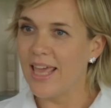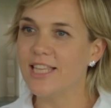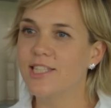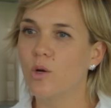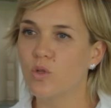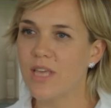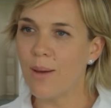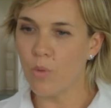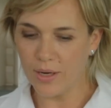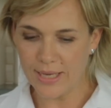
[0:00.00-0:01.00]
e se lo
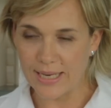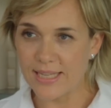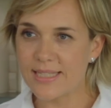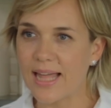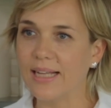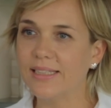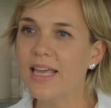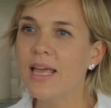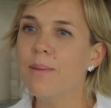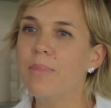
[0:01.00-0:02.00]
usiamo anche in
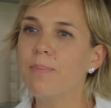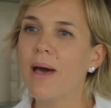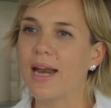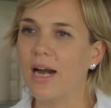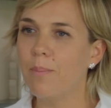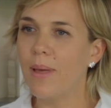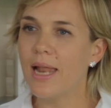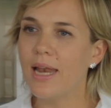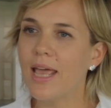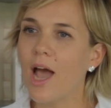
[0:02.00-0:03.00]
estate, prepara la
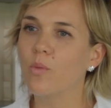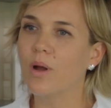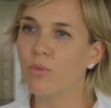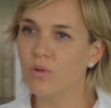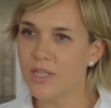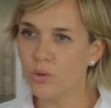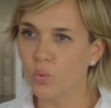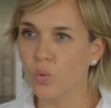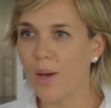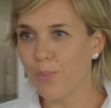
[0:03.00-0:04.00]
pelle a una
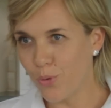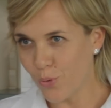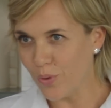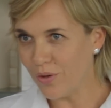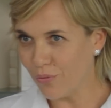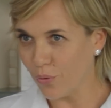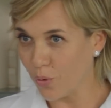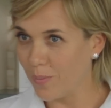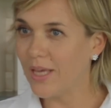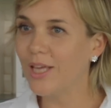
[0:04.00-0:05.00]
bronzatura più
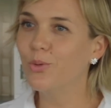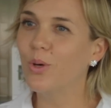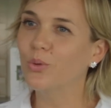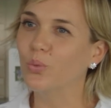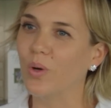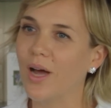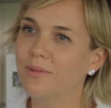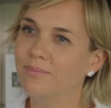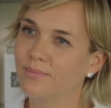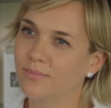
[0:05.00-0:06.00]
uniforme e duratura.